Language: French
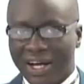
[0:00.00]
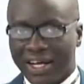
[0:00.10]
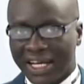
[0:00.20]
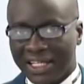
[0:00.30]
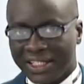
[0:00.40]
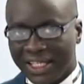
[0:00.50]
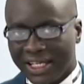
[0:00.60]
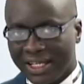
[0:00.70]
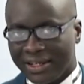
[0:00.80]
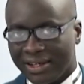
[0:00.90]
En
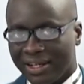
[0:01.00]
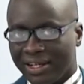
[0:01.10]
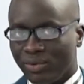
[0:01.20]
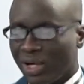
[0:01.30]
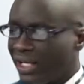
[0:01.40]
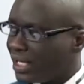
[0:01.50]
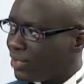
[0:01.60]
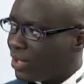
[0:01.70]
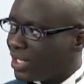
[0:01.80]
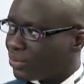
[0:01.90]
réalité, les lois, les
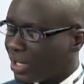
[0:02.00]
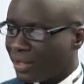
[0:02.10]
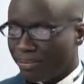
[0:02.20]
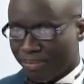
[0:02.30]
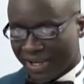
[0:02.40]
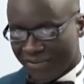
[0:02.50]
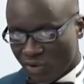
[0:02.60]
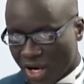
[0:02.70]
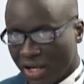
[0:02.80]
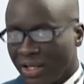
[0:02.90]
lois électorales
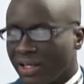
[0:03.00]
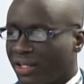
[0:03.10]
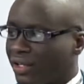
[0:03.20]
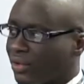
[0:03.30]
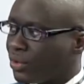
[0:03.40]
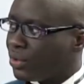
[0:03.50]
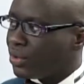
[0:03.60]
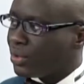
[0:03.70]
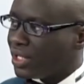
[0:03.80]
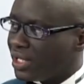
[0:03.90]
prévoient euh,
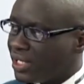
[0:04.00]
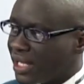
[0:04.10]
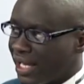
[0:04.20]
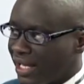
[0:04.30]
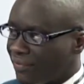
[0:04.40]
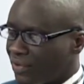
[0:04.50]
qu'il y ait